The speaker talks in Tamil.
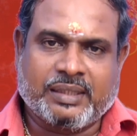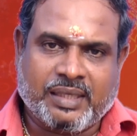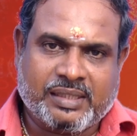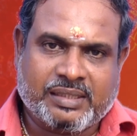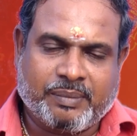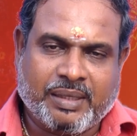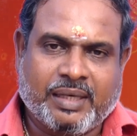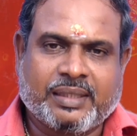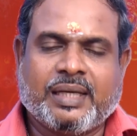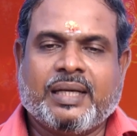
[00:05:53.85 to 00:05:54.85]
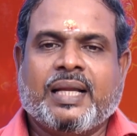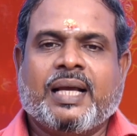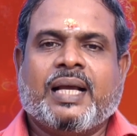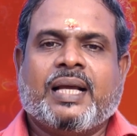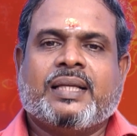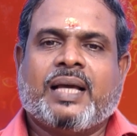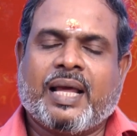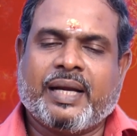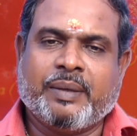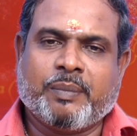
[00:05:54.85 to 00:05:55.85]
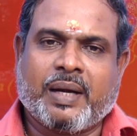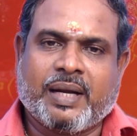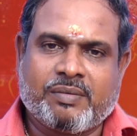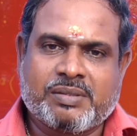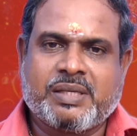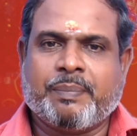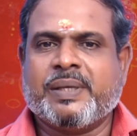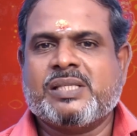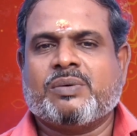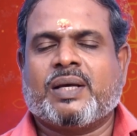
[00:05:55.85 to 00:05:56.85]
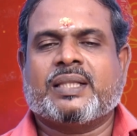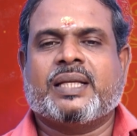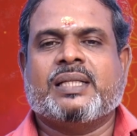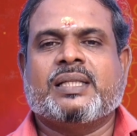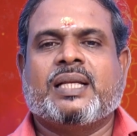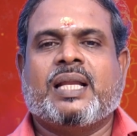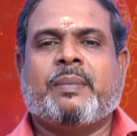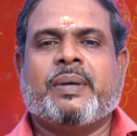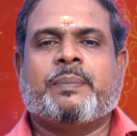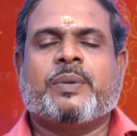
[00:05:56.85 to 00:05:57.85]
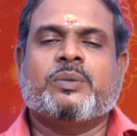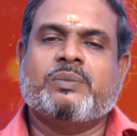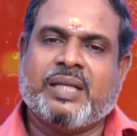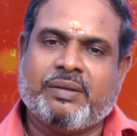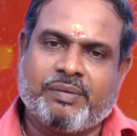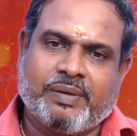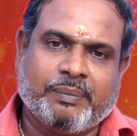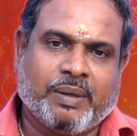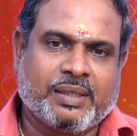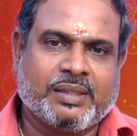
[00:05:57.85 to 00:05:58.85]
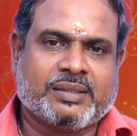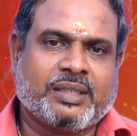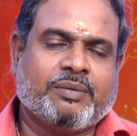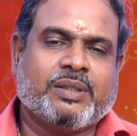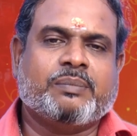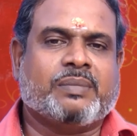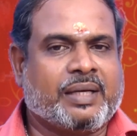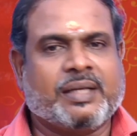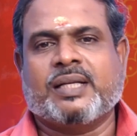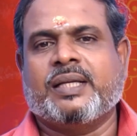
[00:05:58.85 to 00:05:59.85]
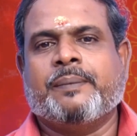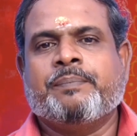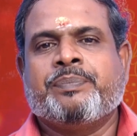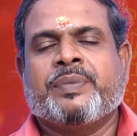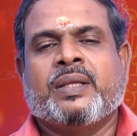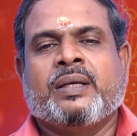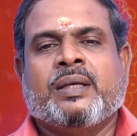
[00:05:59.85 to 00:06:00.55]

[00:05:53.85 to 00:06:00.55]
இந்த சந்திராசிரம நாட்களில் யாரிடமும் அனாவசிய பேச்சுவார்த்தைகள் இல்லாமல் இருப்பதும் தெய்வ வழிபாடுகள் செய்வதும் நன்று